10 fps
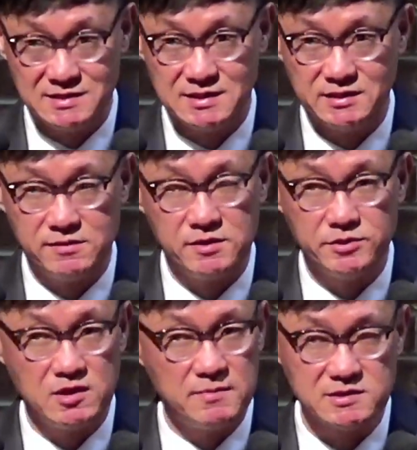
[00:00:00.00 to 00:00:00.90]
제자들이
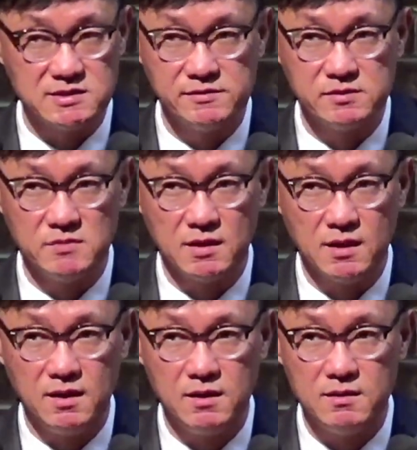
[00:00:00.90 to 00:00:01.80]
성령을 받지
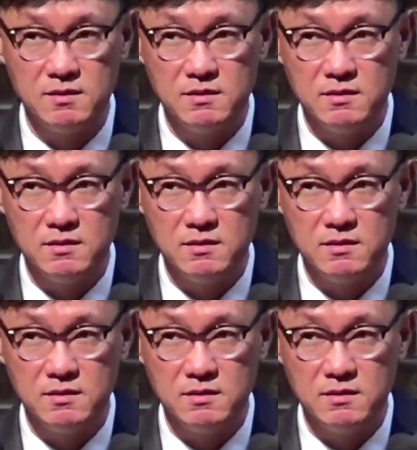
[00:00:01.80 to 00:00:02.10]
않습니까?